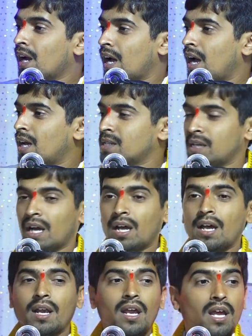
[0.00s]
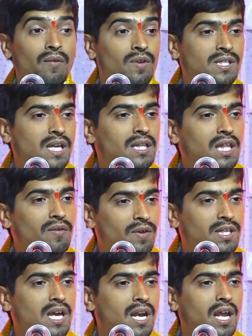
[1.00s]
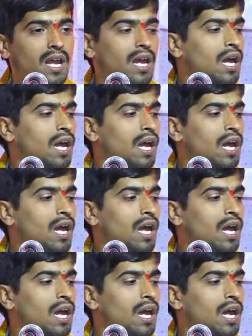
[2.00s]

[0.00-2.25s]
కాసారే విశతి విజనే